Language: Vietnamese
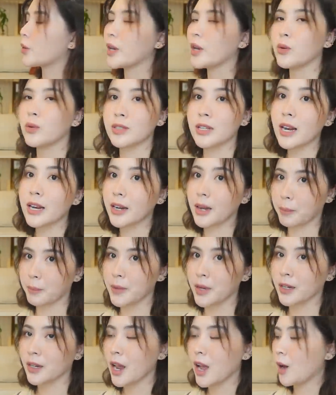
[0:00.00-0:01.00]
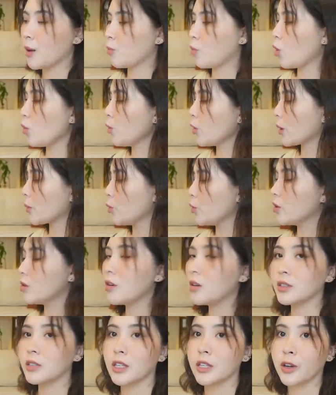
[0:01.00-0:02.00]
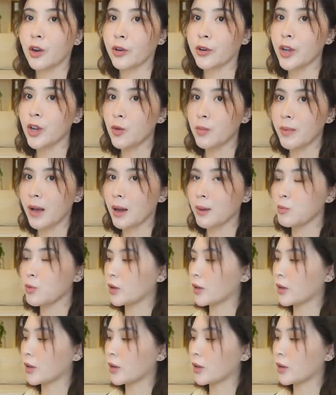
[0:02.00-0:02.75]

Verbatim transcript: đều rất là đặc biệt mỗi một cái mùi hương thì nó đều mang một